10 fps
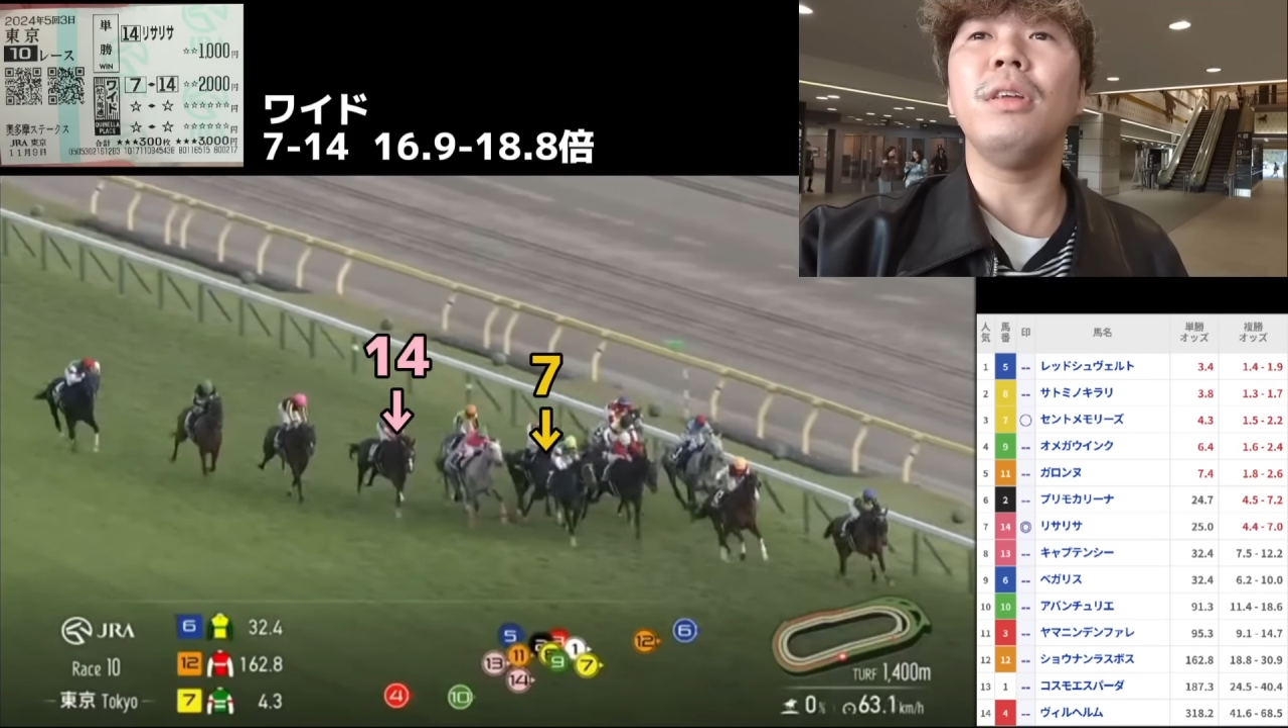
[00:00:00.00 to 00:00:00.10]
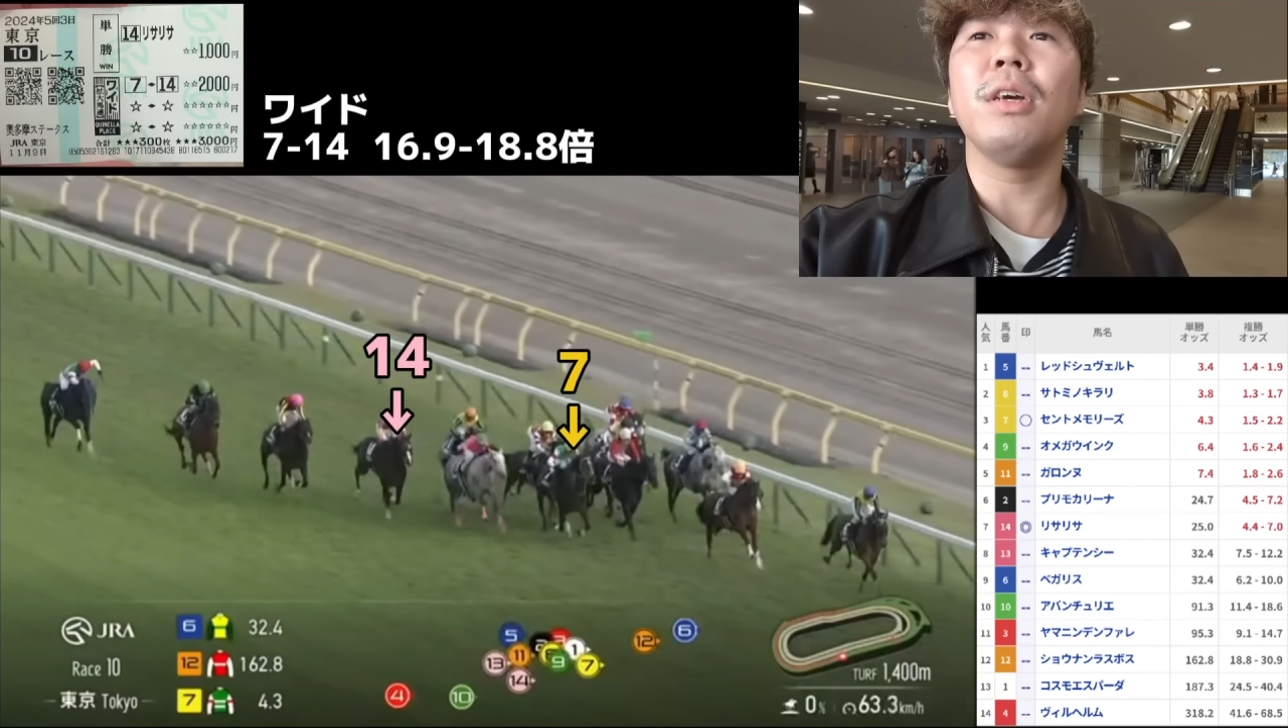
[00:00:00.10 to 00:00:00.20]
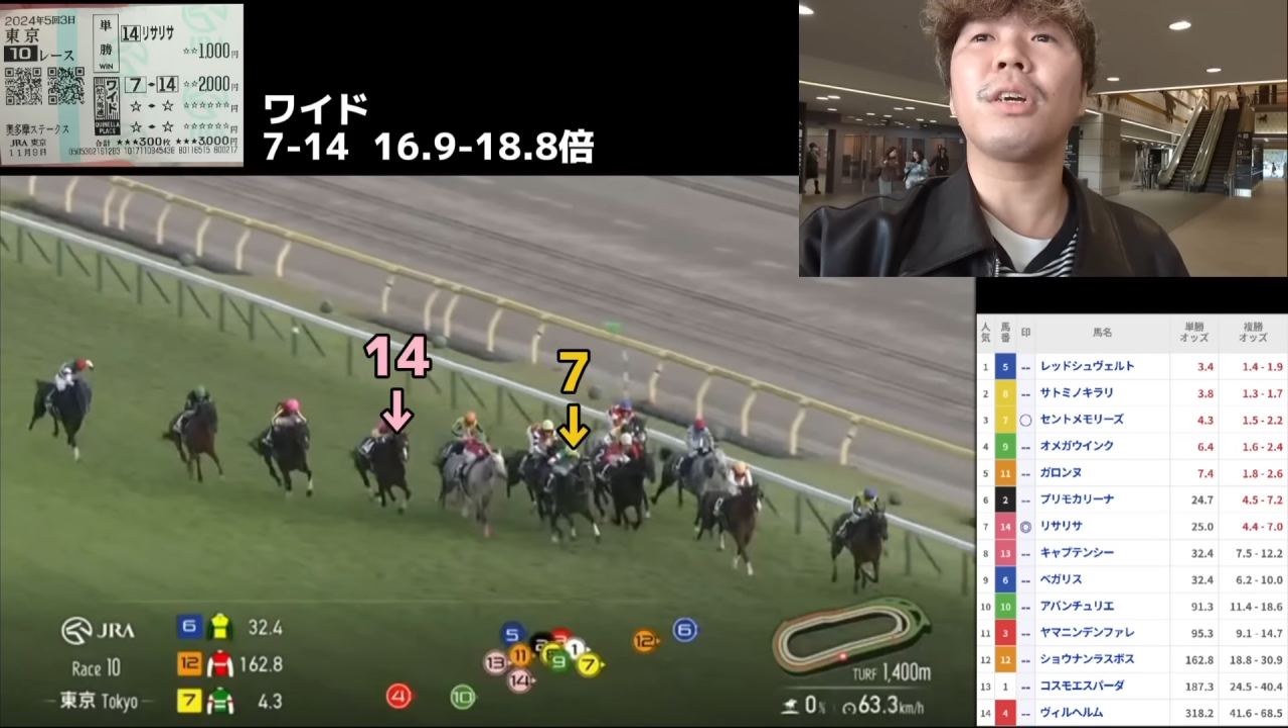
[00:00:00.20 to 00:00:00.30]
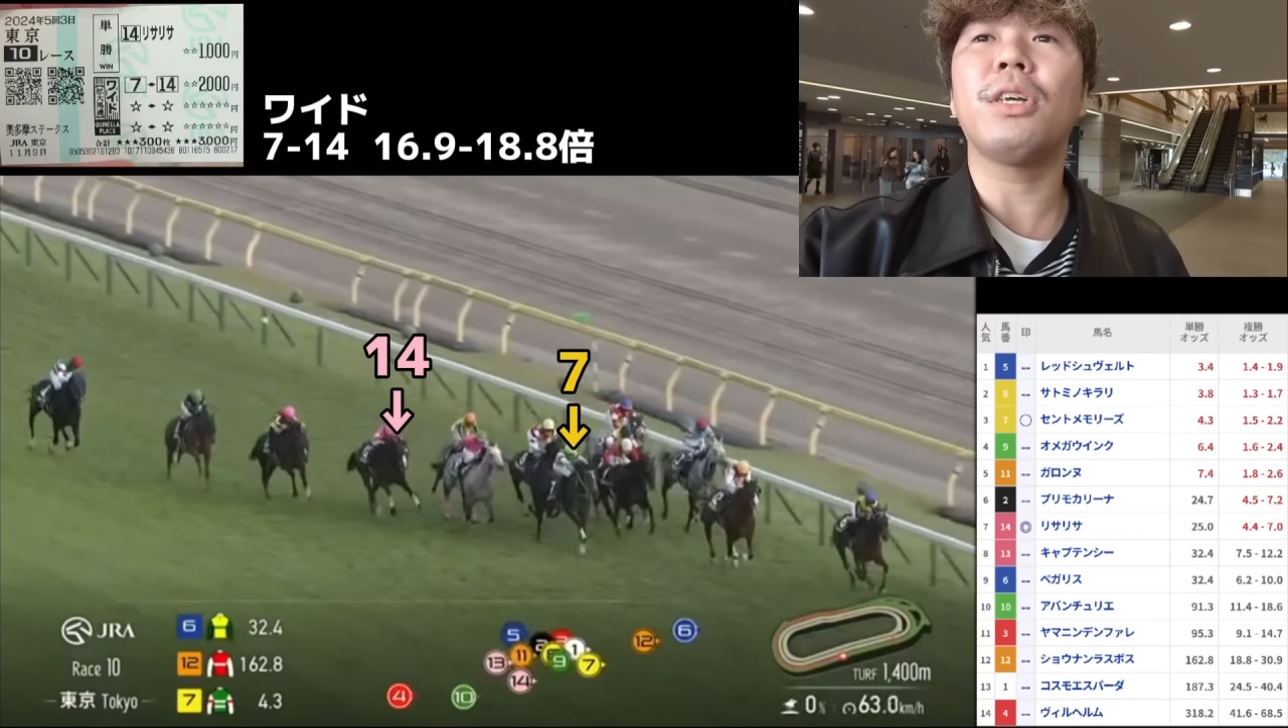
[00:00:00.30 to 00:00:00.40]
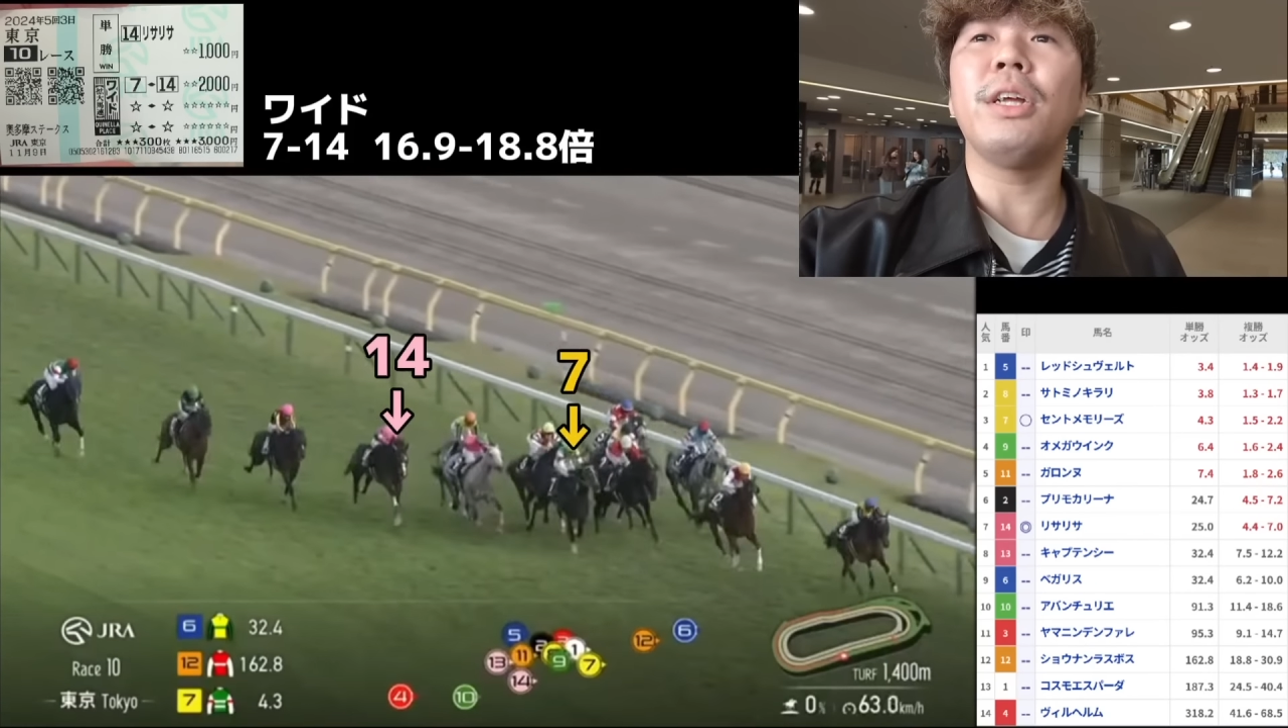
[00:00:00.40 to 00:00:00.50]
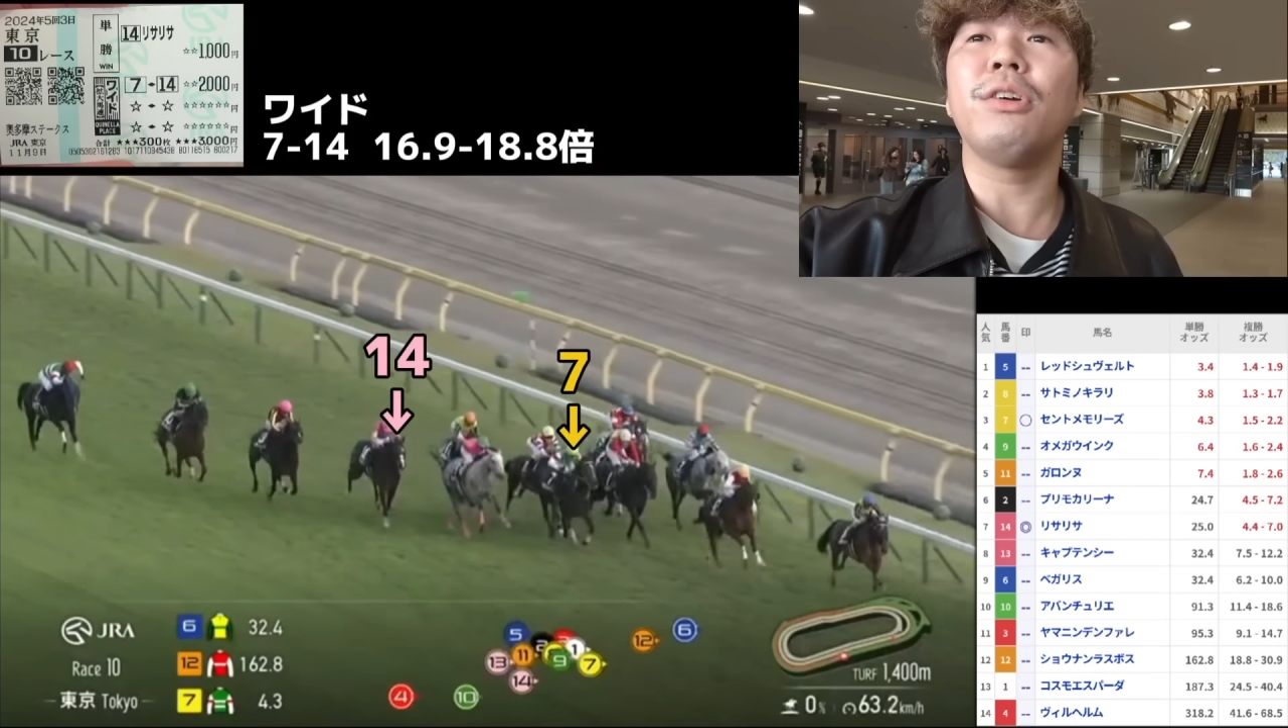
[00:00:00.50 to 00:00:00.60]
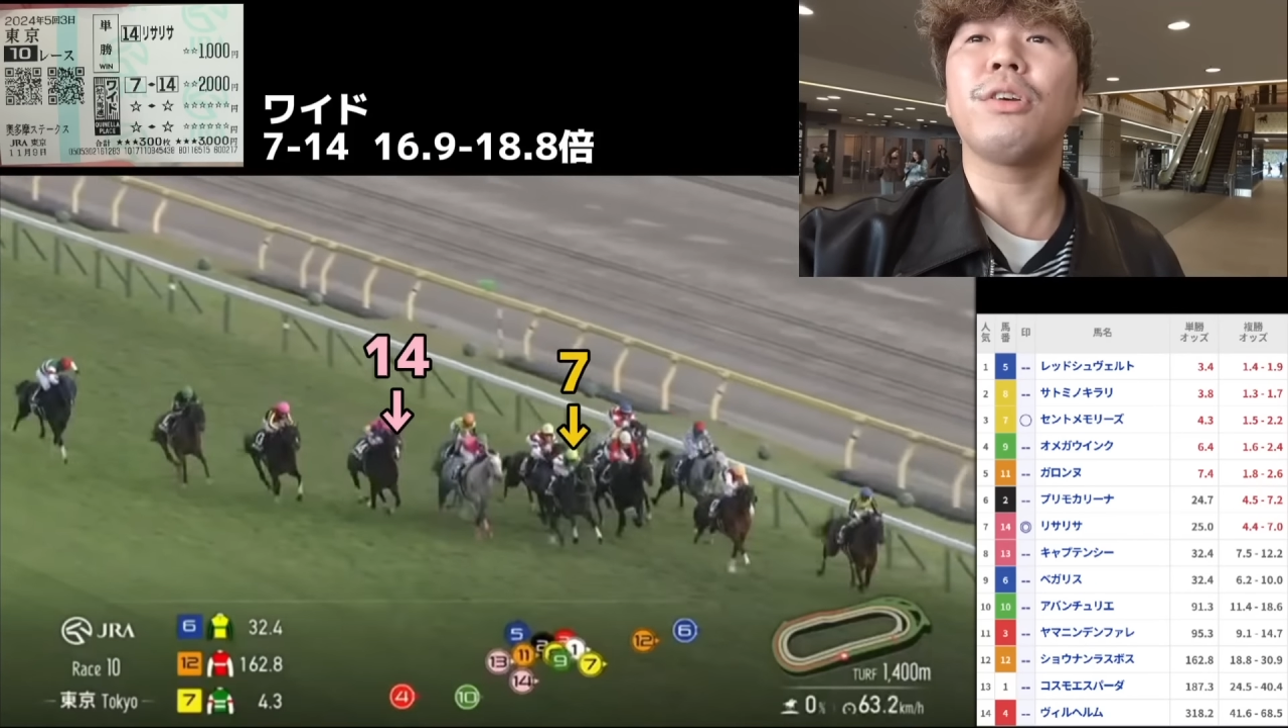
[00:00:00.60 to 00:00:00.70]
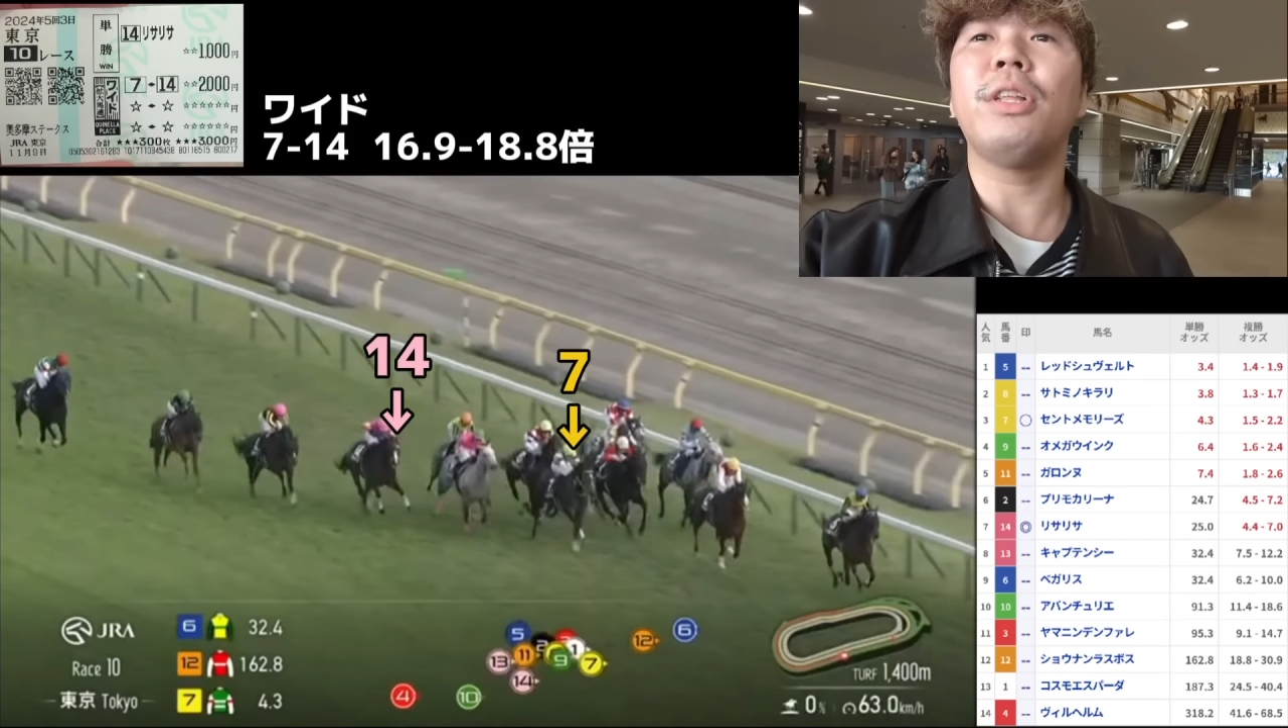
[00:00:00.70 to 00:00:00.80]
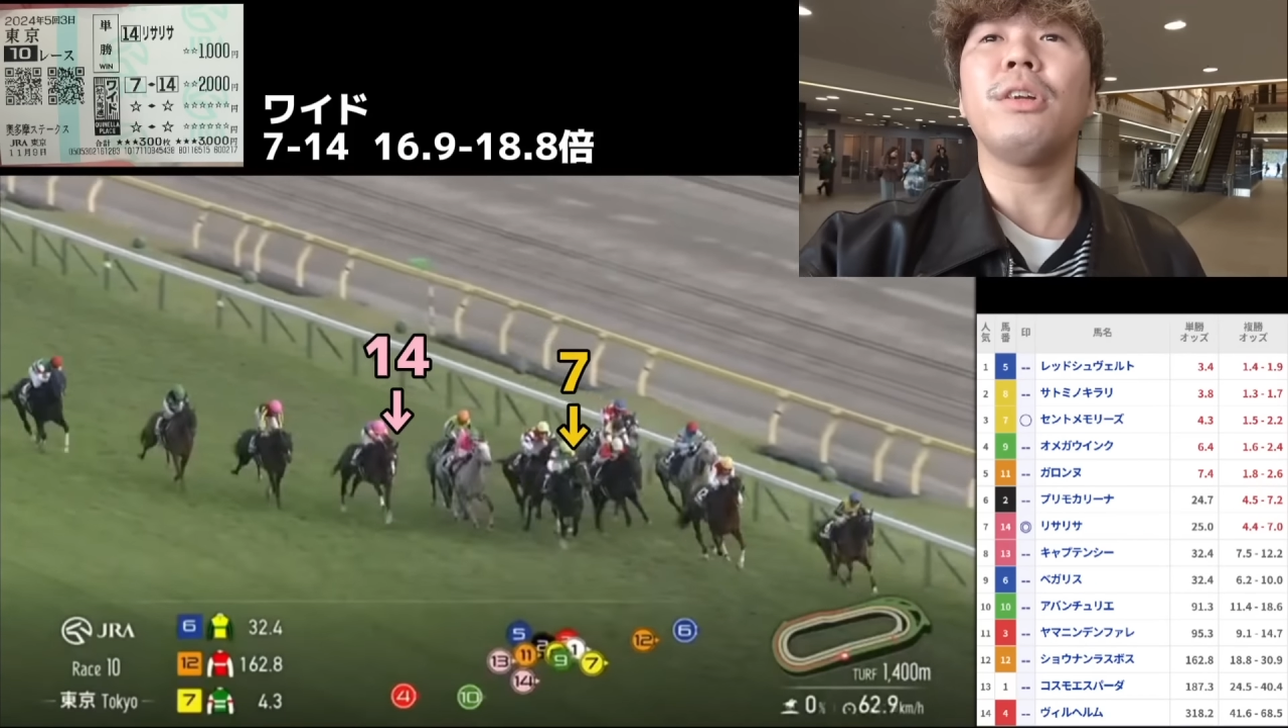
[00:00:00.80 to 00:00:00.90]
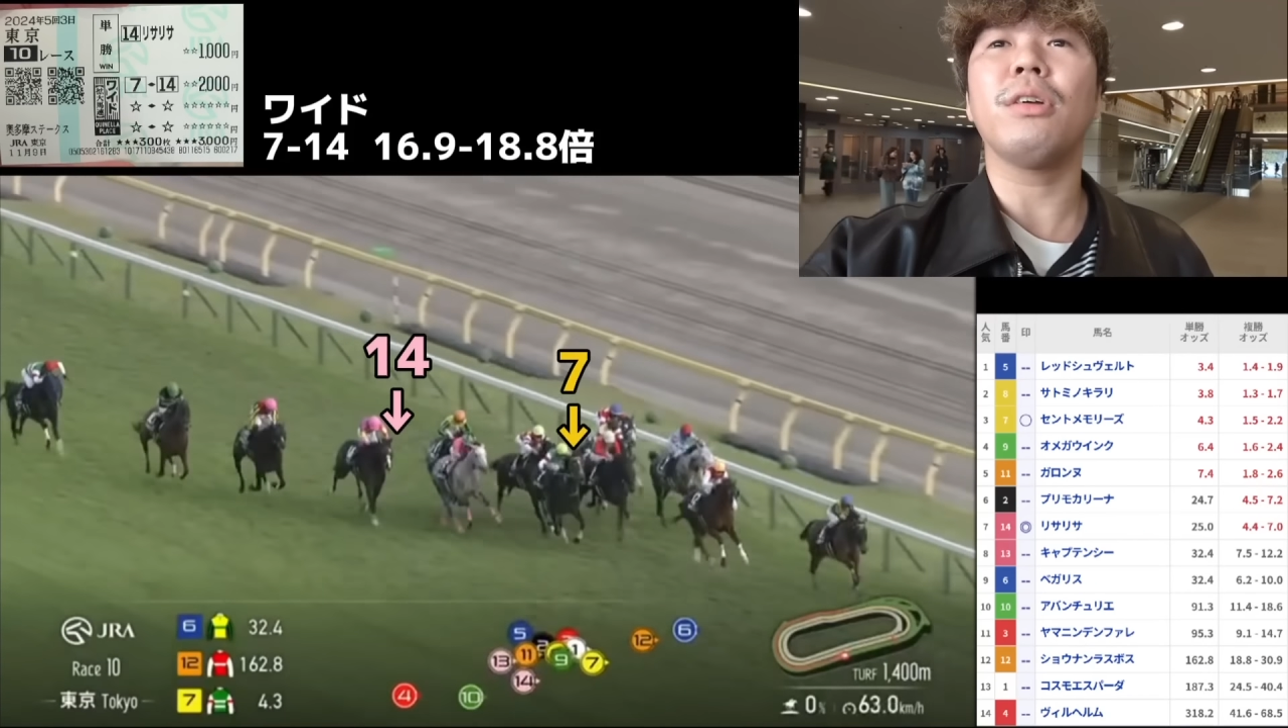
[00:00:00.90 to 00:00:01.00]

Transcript: いや来てる来て